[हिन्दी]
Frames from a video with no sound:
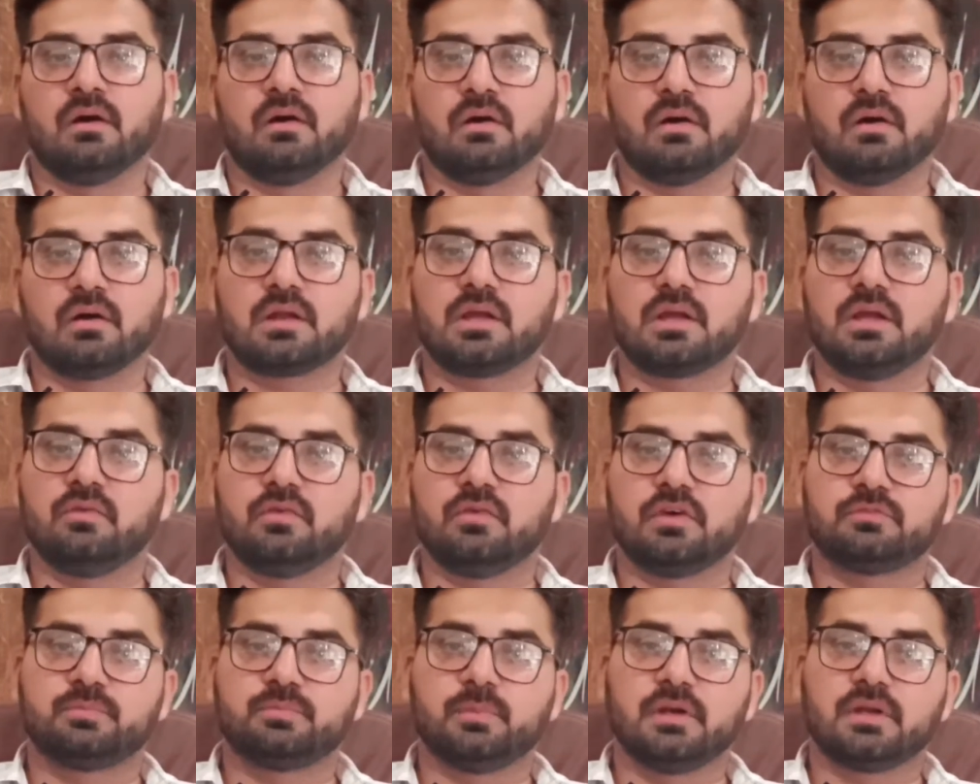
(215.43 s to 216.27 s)
और
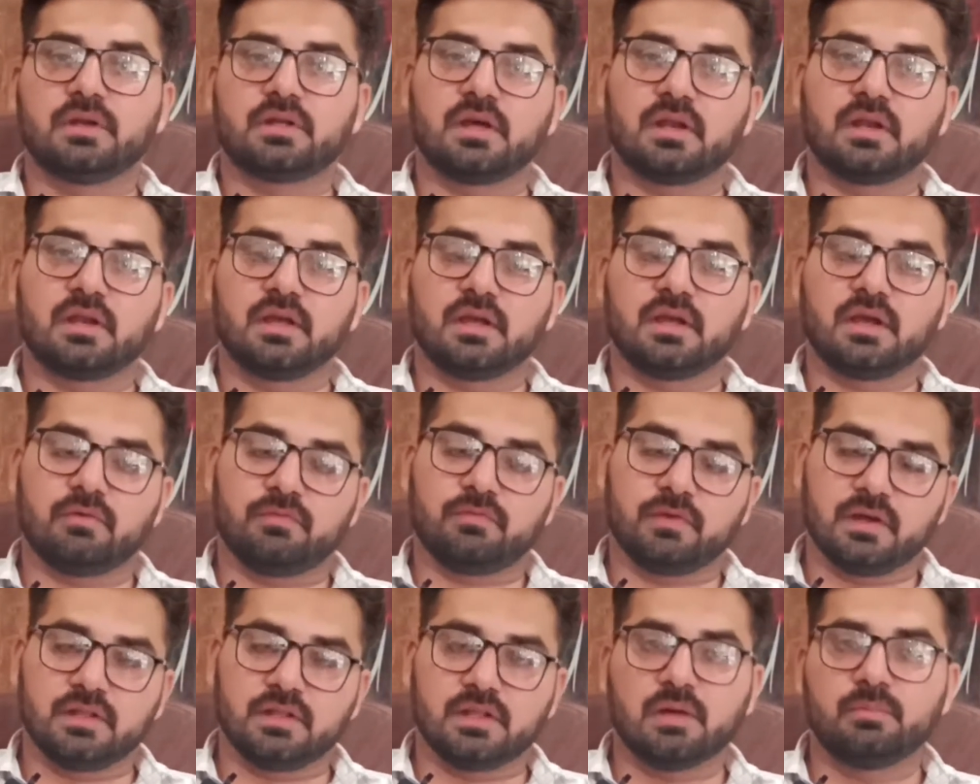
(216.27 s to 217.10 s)
इन्वेस्टमेंट करने का
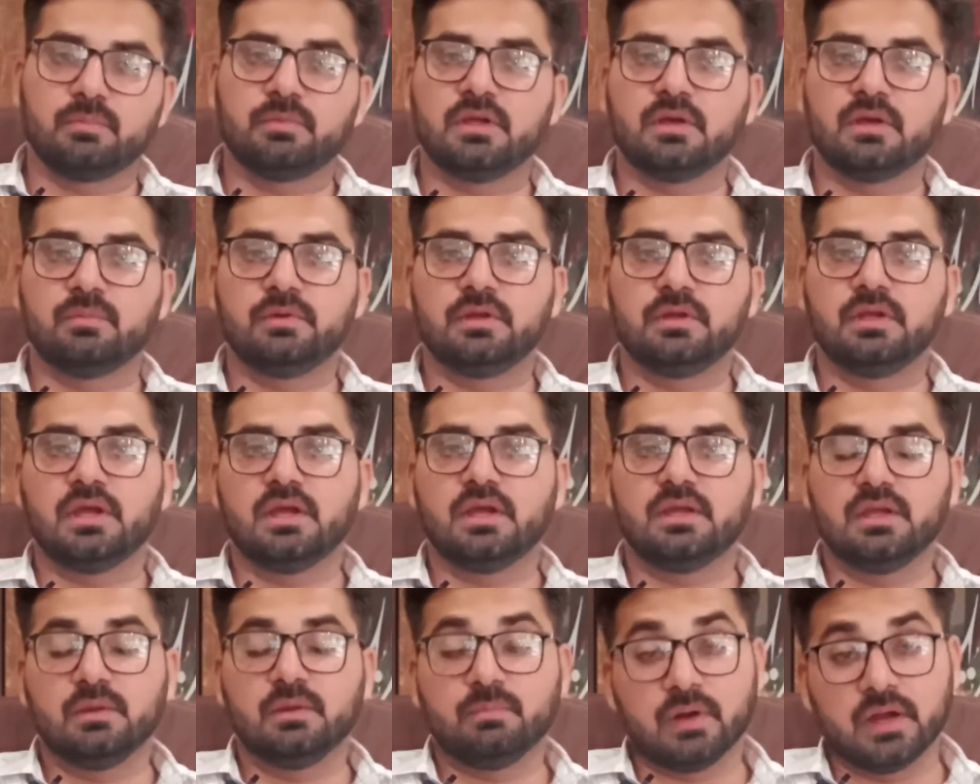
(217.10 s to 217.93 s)
फ़ायदा भी अभी है
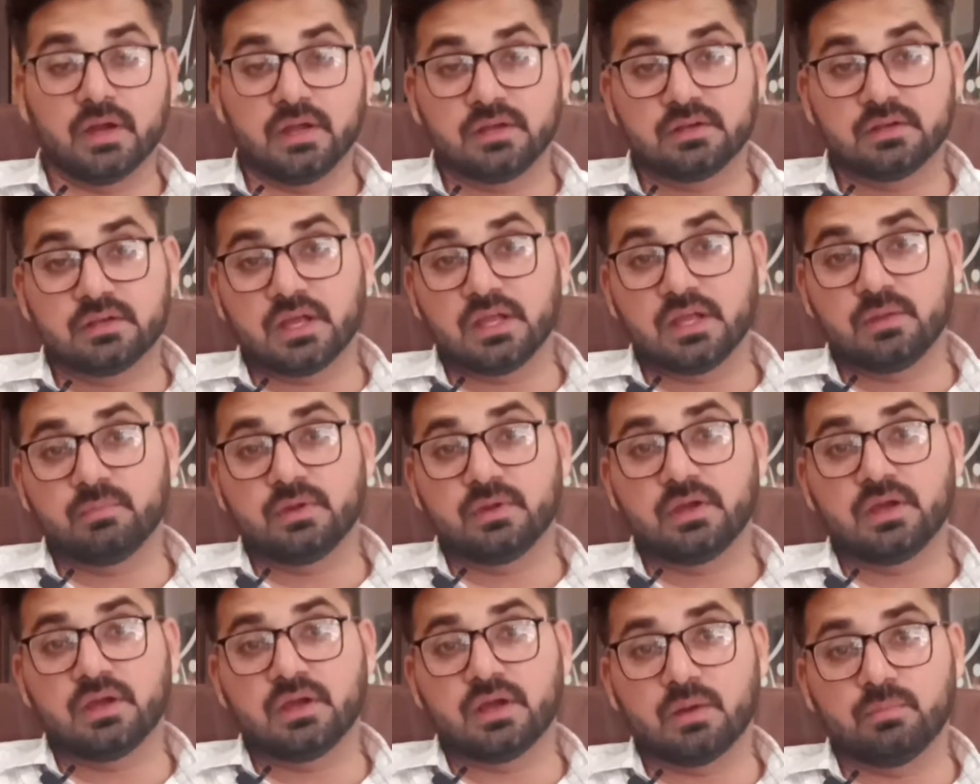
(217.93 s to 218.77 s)
ये बाइंग टाइम
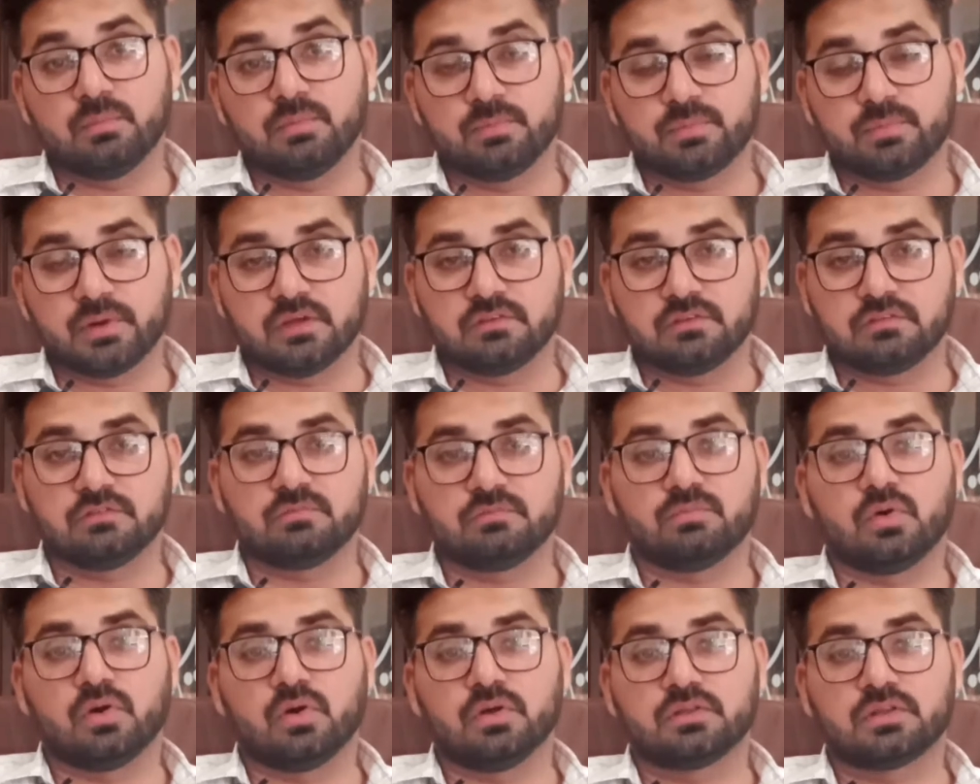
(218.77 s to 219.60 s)
है अभी प्राइसेस
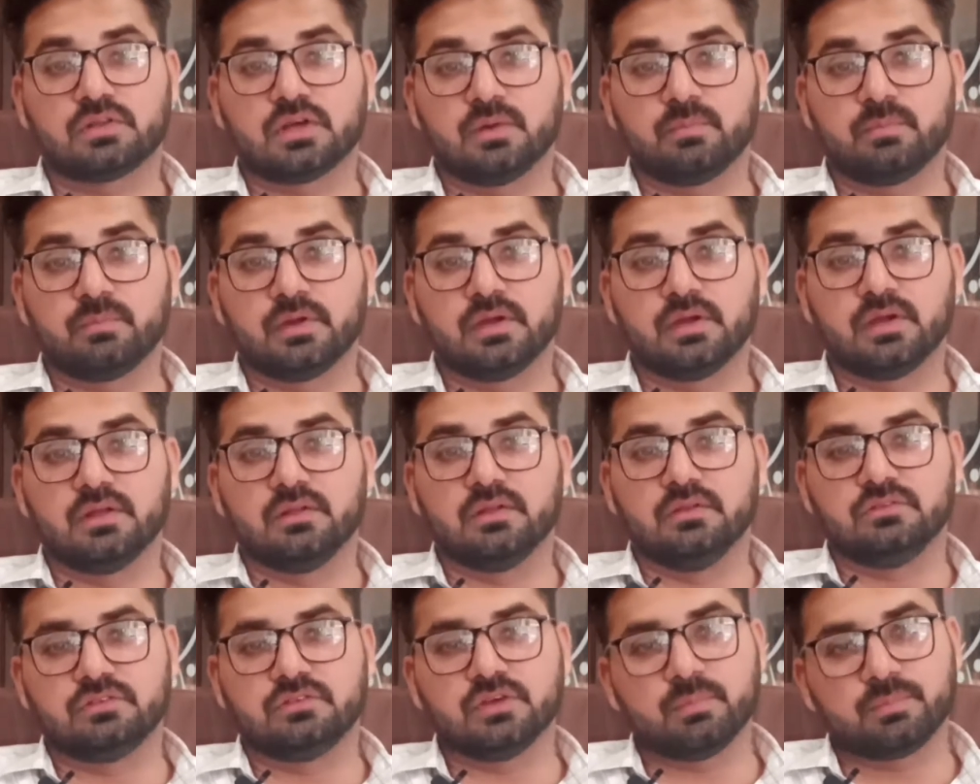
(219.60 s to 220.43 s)
बहुत कम है
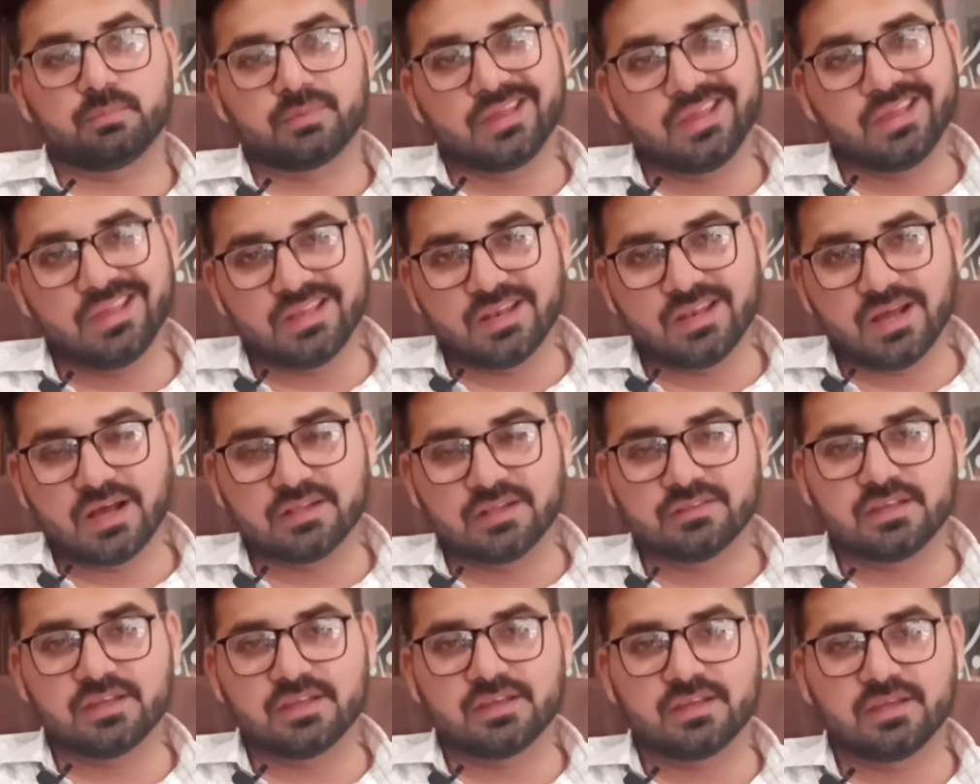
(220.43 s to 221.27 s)
जब गेन आ
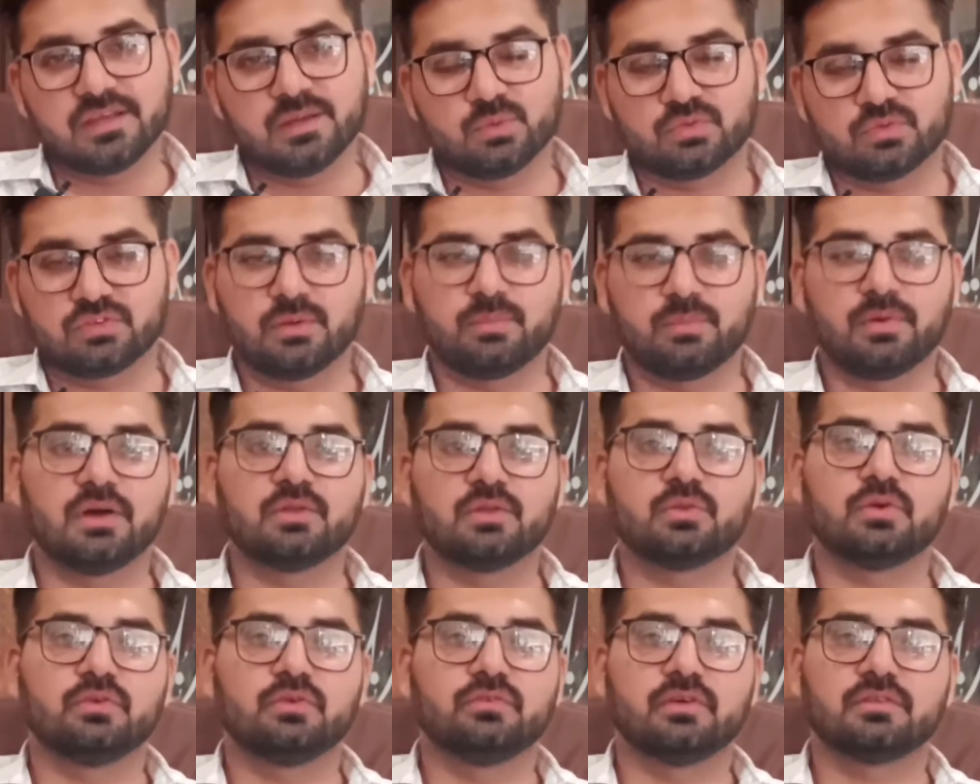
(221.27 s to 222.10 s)
जाएंगे उसके बाद
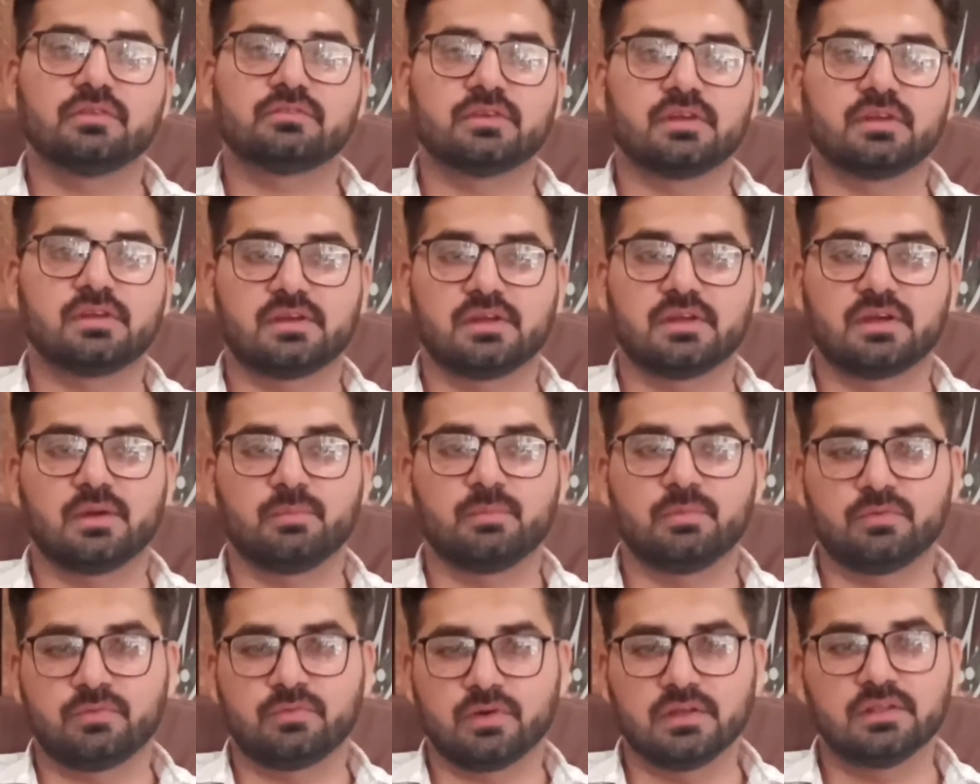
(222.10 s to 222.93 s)
तो इन्वेस्ट करने का
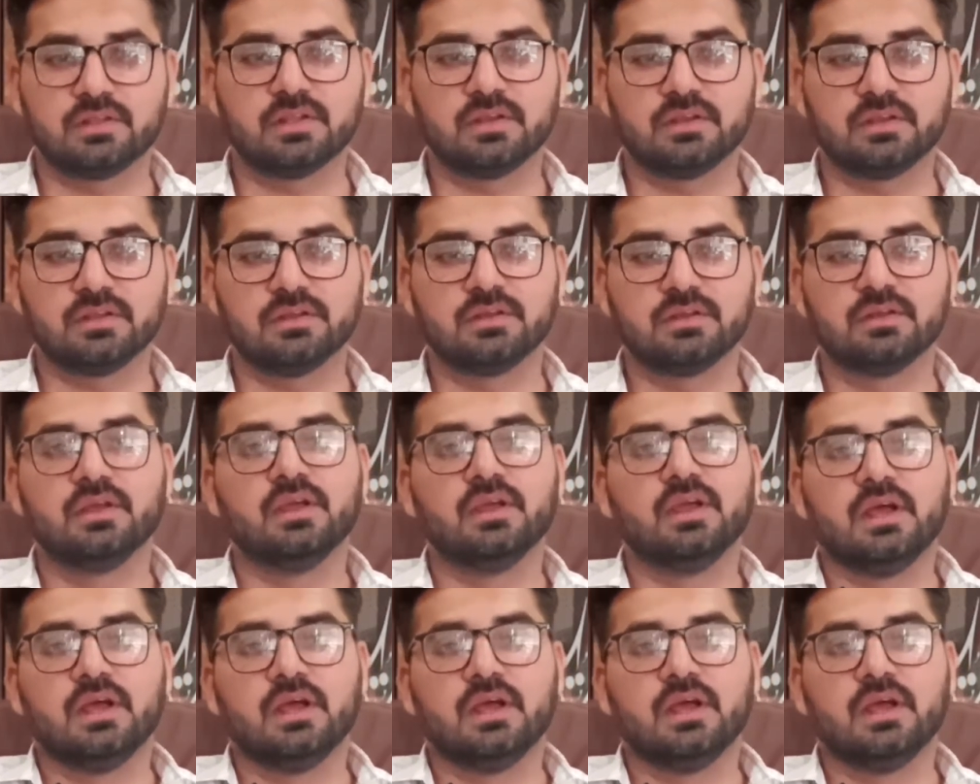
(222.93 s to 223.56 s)
फिर फ़ायदा नहीं है